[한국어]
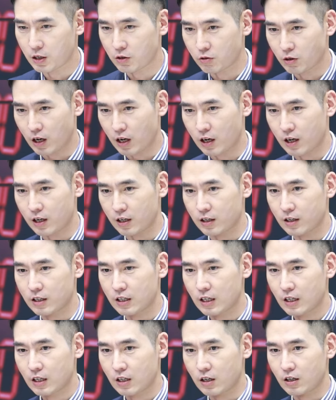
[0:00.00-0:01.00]
미국의
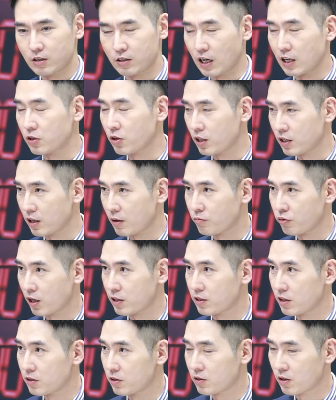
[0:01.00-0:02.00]
대선에 대한
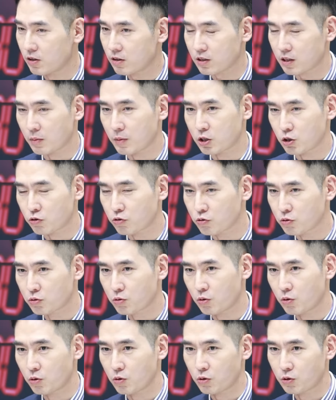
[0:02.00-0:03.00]
불확실성, 그다음에
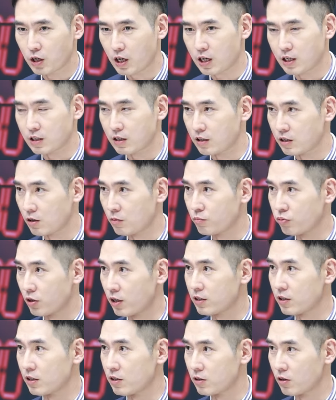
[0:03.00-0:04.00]
중동의 이제 이런
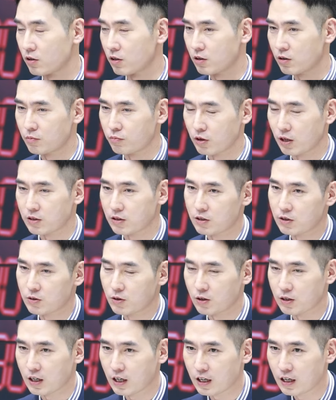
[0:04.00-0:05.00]
불확실성, 이런
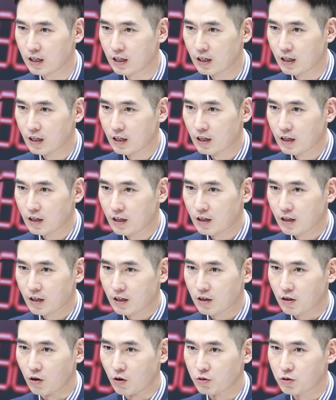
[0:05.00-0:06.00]
불확실성이
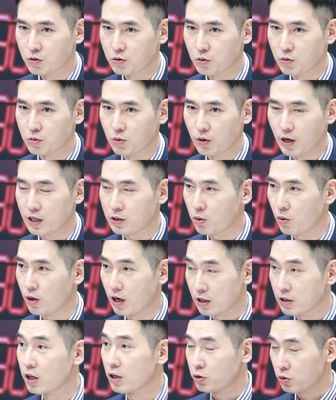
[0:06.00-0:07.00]
어느 정도
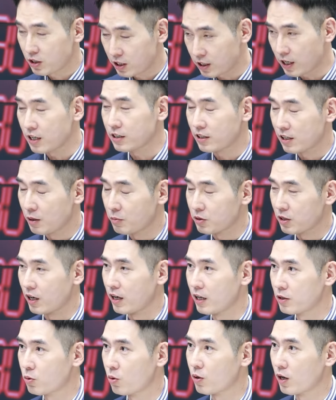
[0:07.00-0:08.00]
해소가 이제 시간이 지나면 다
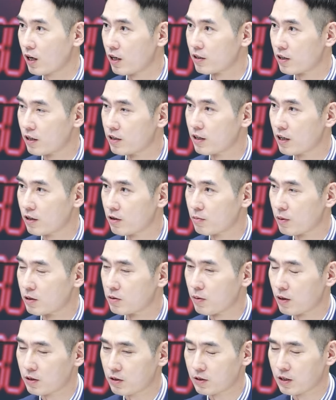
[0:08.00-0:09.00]
해소가 된다라고
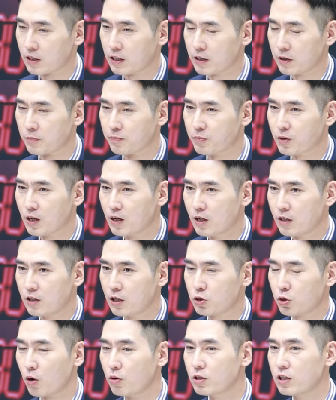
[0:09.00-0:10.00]
말씀하셨잖아요.
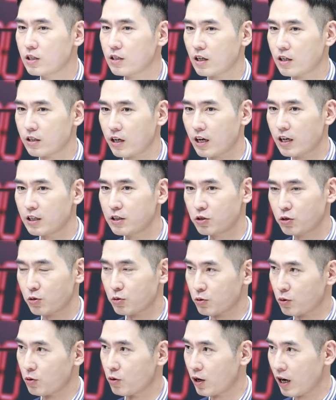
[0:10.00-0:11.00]
근데 저는 이제
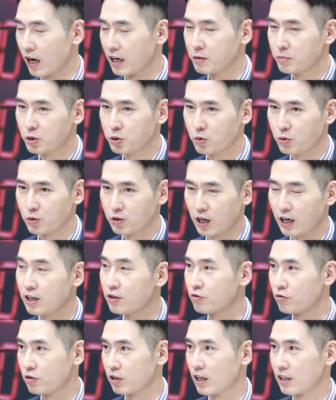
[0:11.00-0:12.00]
개인적으로 아니면 또
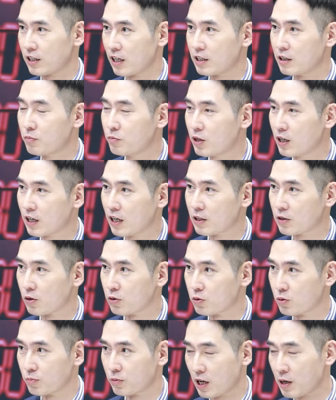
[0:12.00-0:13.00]
개인 투자자
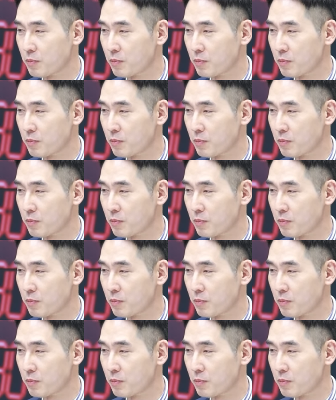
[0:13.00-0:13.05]
입장에서 좀